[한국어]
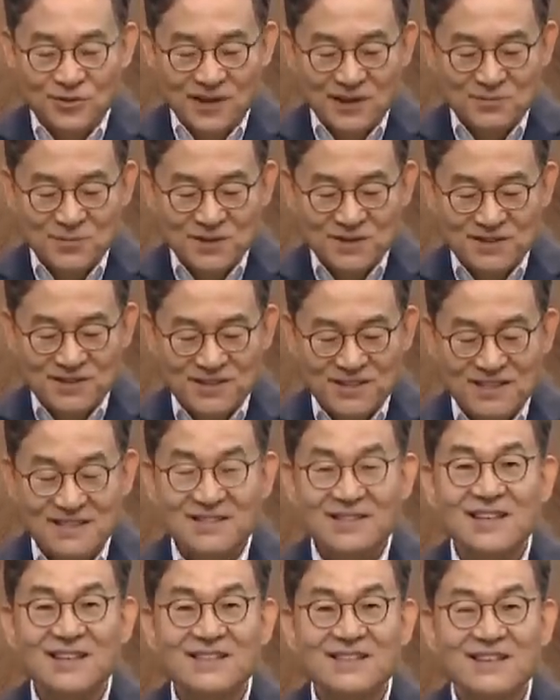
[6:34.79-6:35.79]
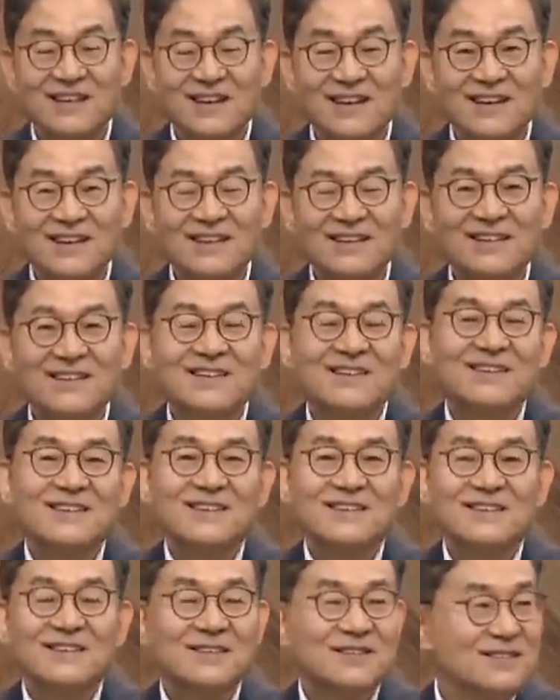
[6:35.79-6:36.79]
한번 지른다거나
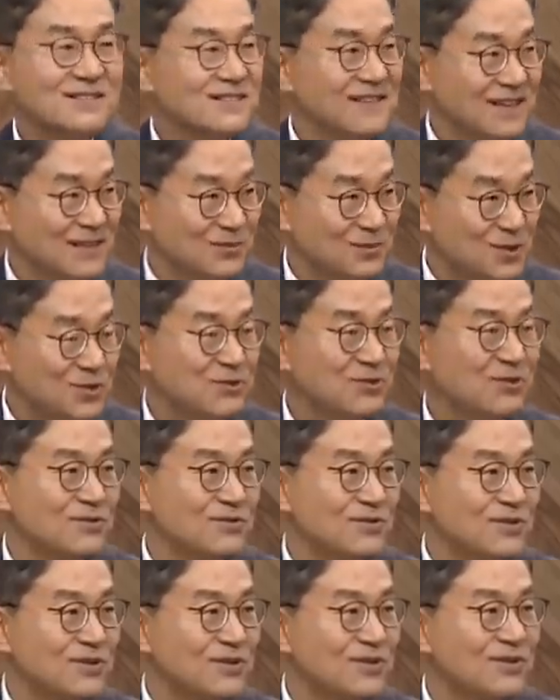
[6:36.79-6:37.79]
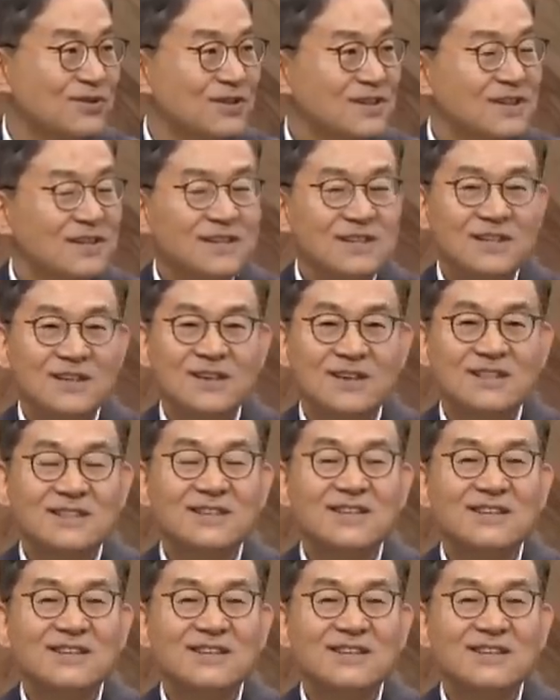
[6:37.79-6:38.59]
무소속. 네, 무소속으로. 그걸 어, 지른다고